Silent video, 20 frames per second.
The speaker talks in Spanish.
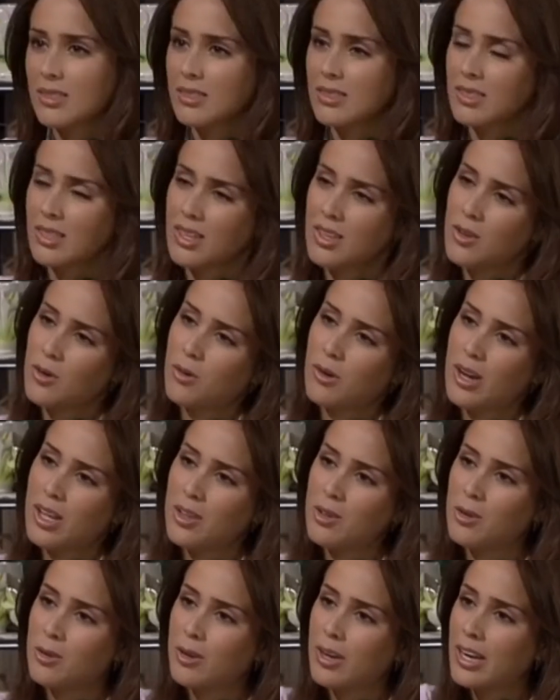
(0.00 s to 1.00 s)
Señora,
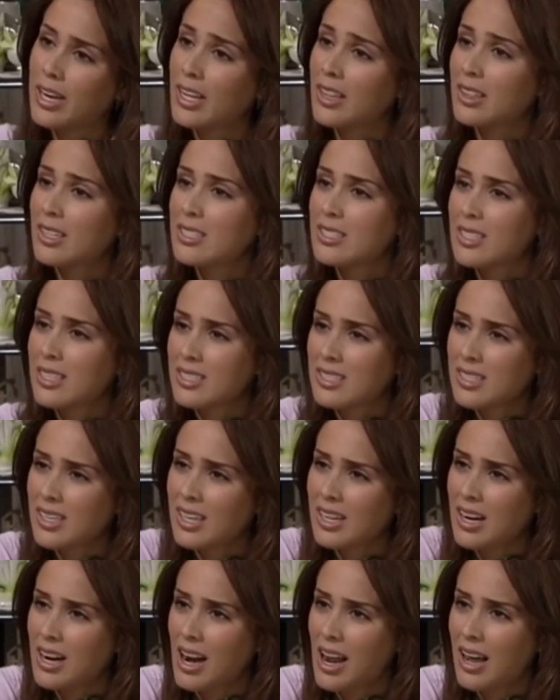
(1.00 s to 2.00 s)
yo no quería
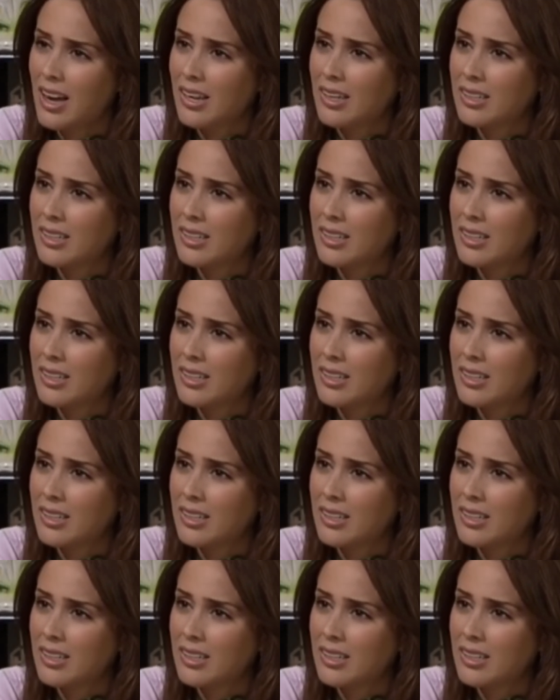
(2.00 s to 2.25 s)
entristecerla.